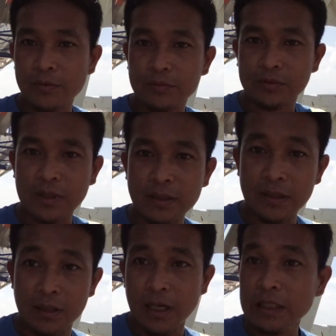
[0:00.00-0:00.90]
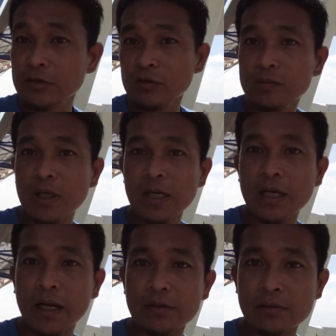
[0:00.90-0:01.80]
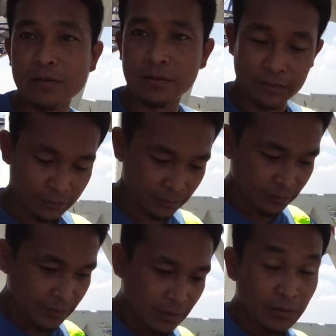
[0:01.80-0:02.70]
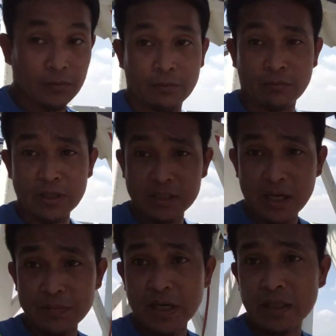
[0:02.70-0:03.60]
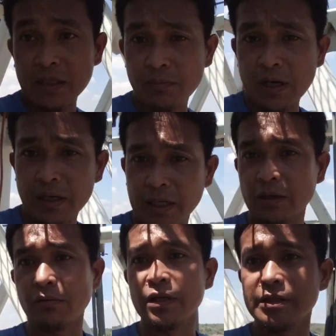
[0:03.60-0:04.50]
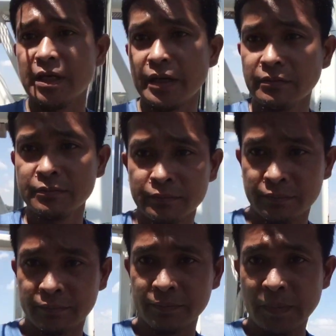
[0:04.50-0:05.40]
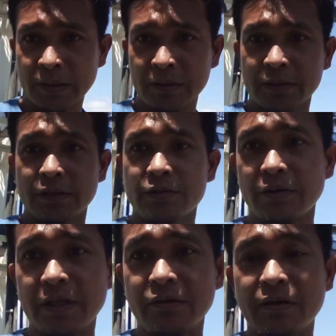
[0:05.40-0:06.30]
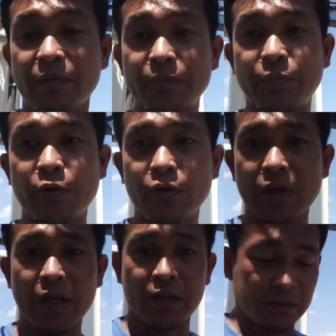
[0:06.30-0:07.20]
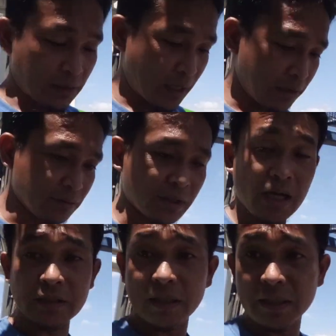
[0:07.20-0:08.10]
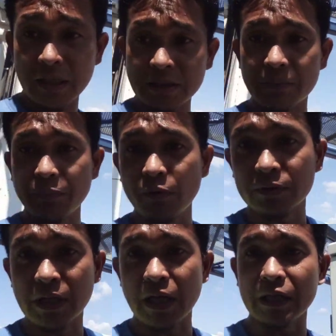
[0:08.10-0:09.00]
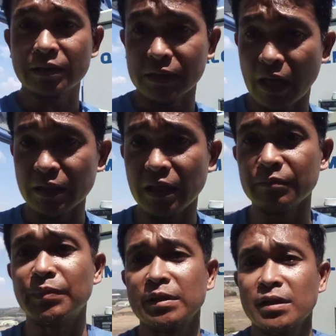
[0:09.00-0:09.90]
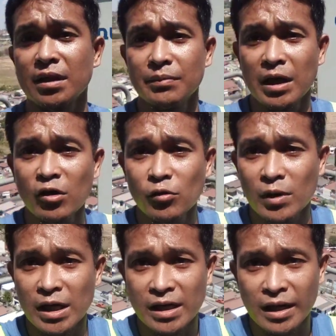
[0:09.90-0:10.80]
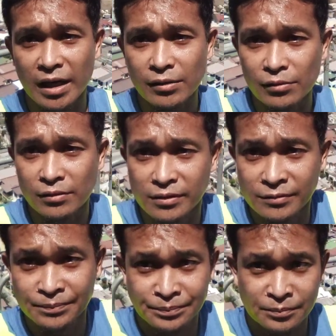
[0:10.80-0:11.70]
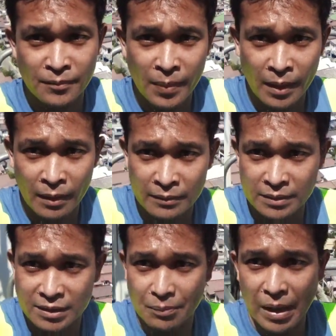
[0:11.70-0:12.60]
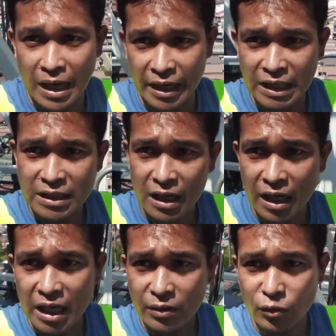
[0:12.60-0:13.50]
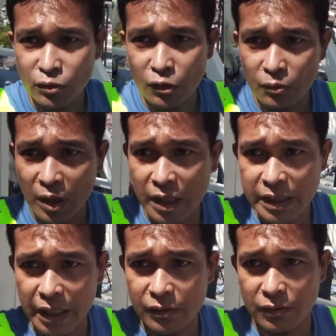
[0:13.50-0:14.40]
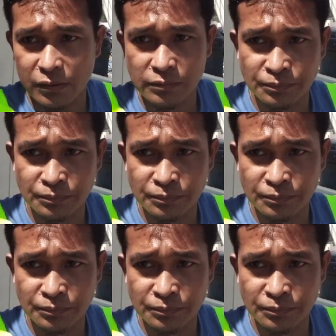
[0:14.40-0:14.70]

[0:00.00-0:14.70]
sa ating lahat no mga kaidol what's up sa ating mga kaidolan dyan so dito na naman po na tayo sa ating tinatampok na at sa ating pagtatrabaho mga kaidol no napakainit talaga ng mundo mga kaidol no